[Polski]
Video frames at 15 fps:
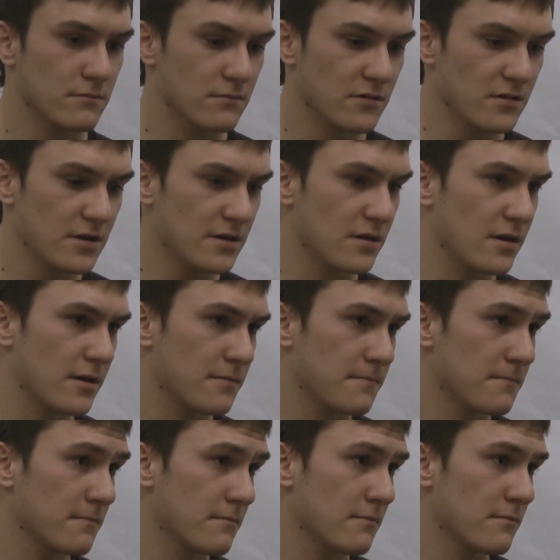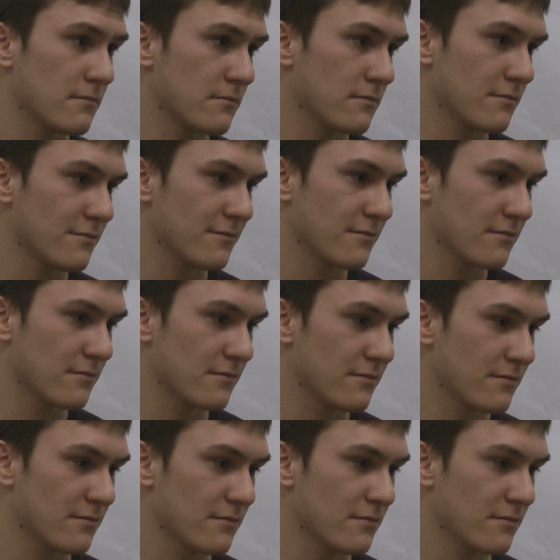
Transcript: No i tyle. A